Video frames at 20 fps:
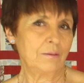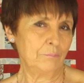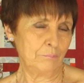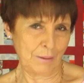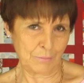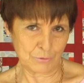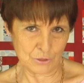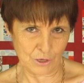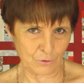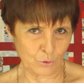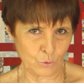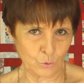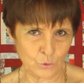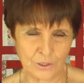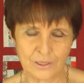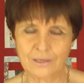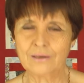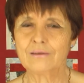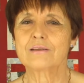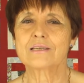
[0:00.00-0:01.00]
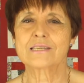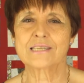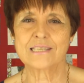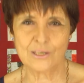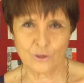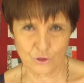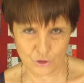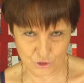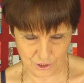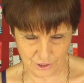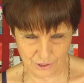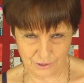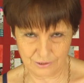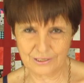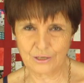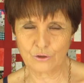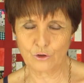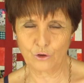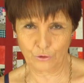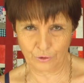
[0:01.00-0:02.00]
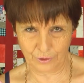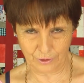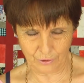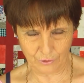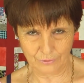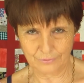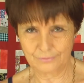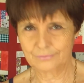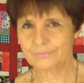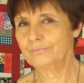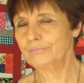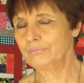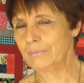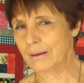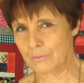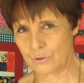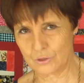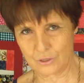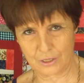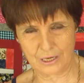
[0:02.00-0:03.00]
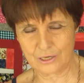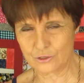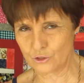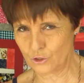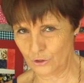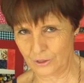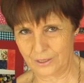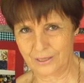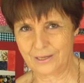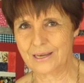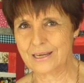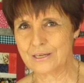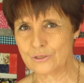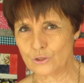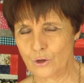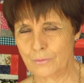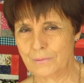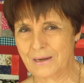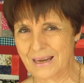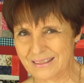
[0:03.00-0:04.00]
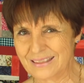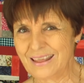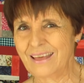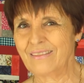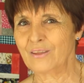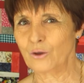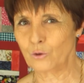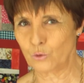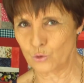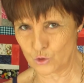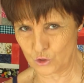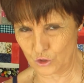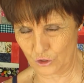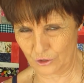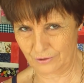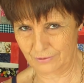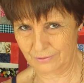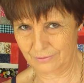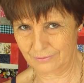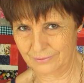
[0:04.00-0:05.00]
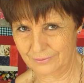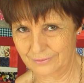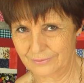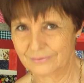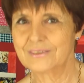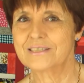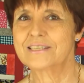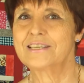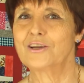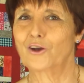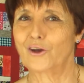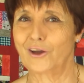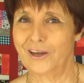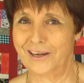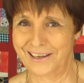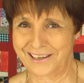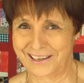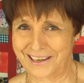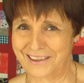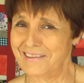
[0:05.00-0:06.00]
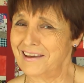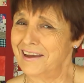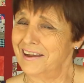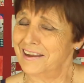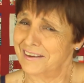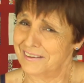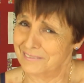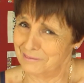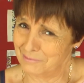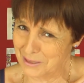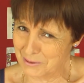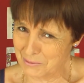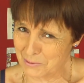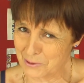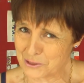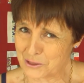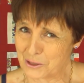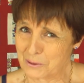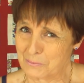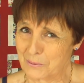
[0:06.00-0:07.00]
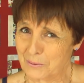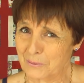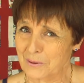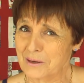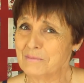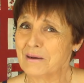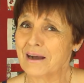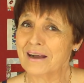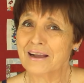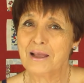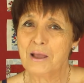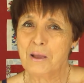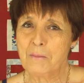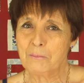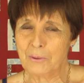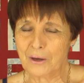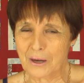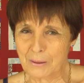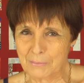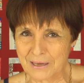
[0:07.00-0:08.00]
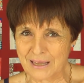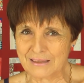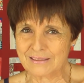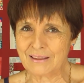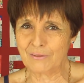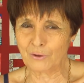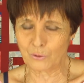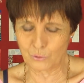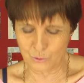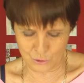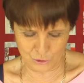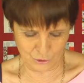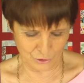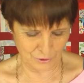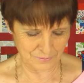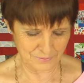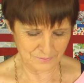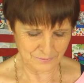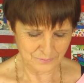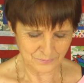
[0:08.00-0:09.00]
Vamos a discutir sí o sí, ya os lo digo. Vamos, esto, es, esto amenaza discusión. Si os queréis quedar, es vuestro problema. Pero amenaza discusión.